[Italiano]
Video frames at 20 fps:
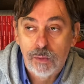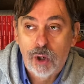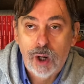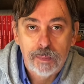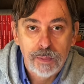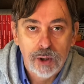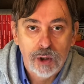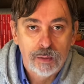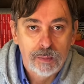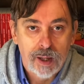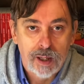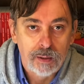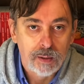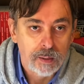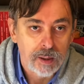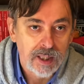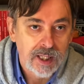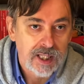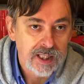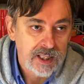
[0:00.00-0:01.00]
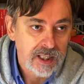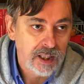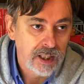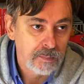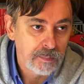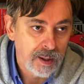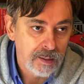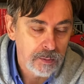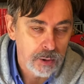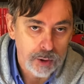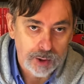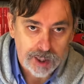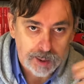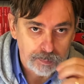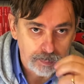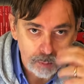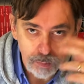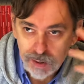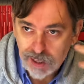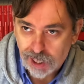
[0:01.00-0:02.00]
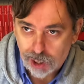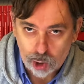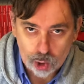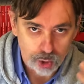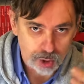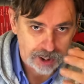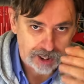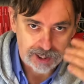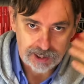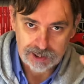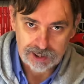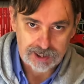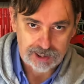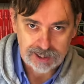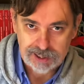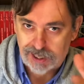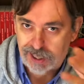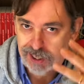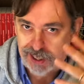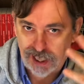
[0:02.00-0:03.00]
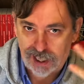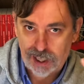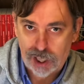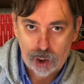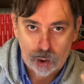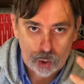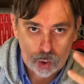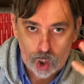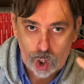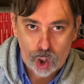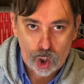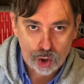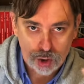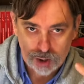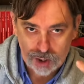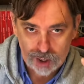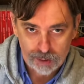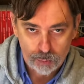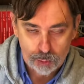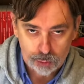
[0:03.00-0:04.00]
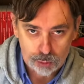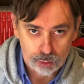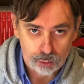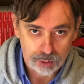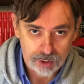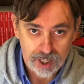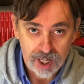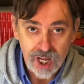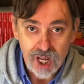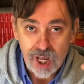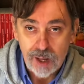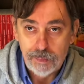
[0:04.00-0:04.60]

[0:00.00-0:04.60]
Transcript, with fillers: ho capito, ma la Gazzetta di Parma non è che pubblica cose chissà che cose clamorose,